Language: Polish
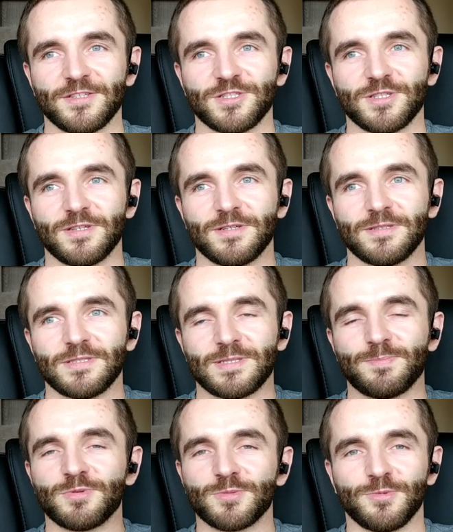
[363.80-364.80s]
że
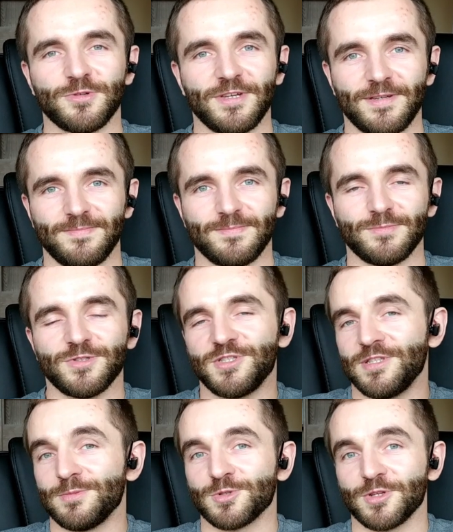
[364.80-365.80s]
spróbuję, bo
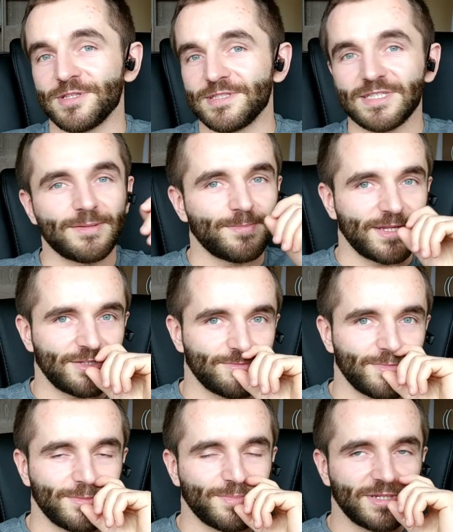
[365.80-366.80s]
jeśli na przykład jesteś
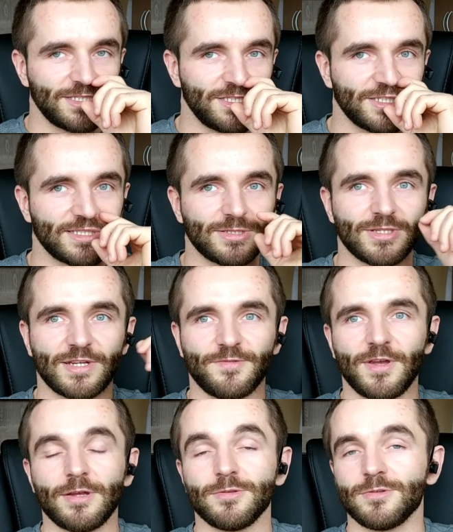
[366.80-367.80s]
empatą, empatii często
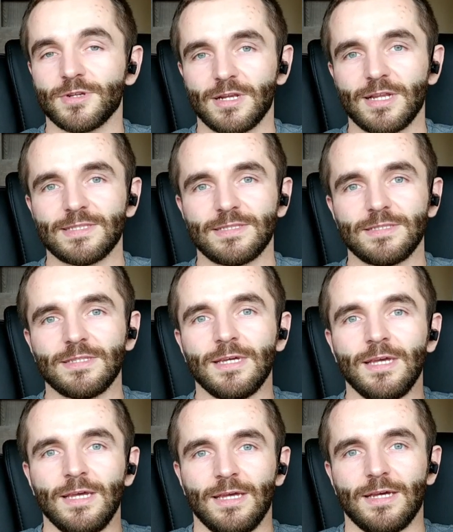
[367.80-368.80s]
trafiają do relacji
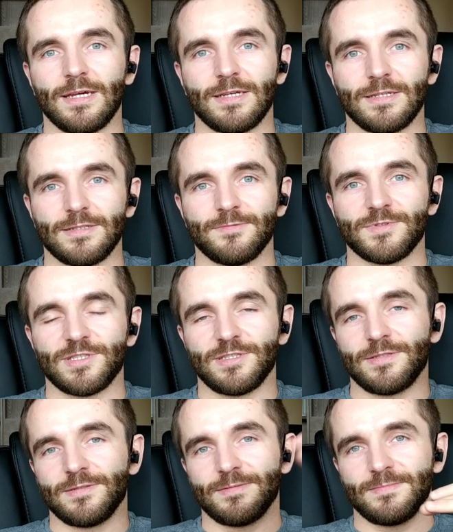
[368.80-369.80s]
e,
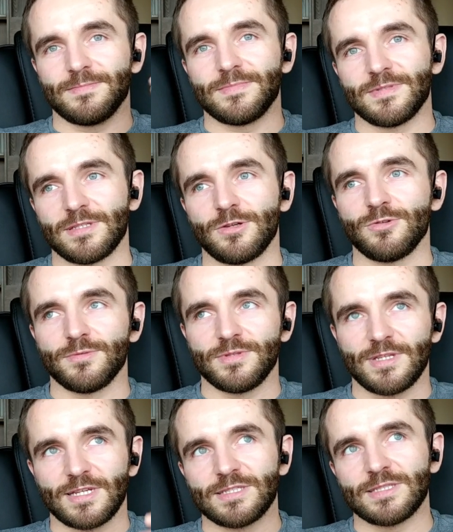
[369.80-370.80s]
właśnie
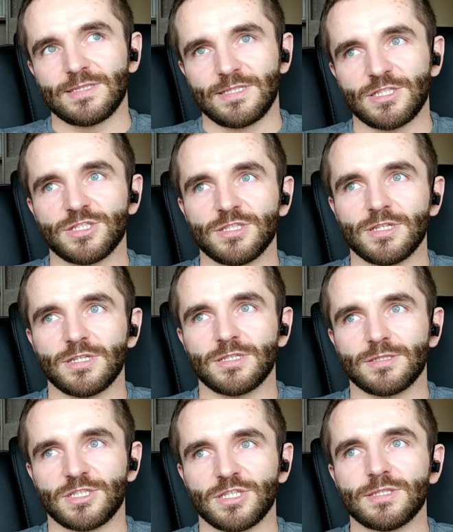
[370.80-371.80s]
narcystycznych
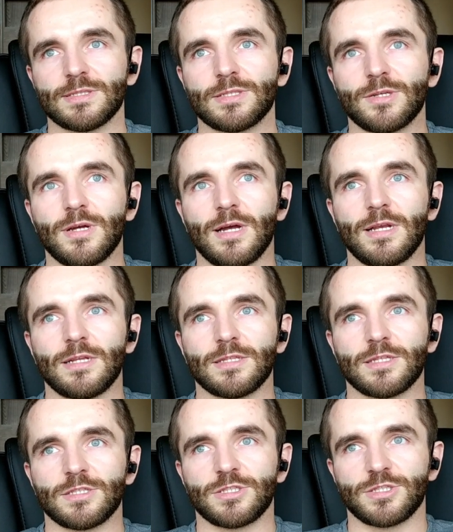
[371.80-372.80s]
często, ale
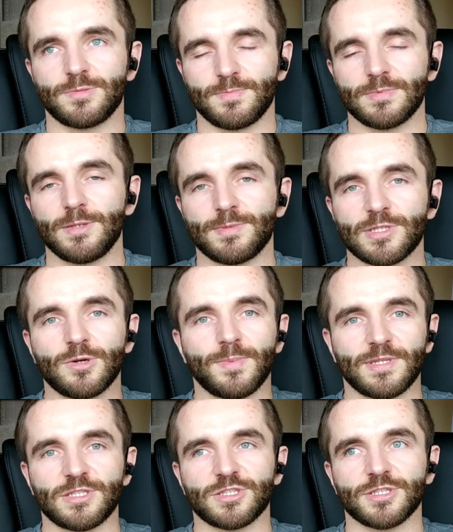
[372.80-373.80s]
też i
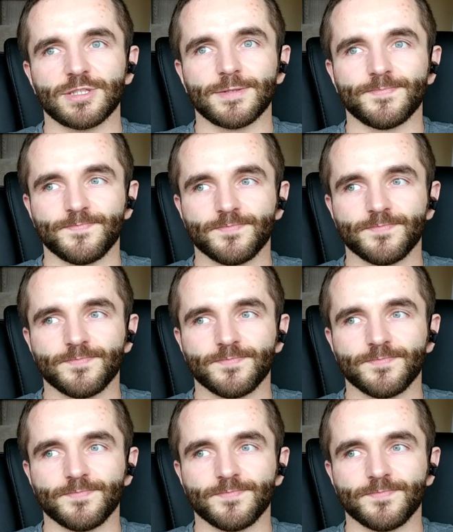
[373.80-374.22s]
psychopatycznych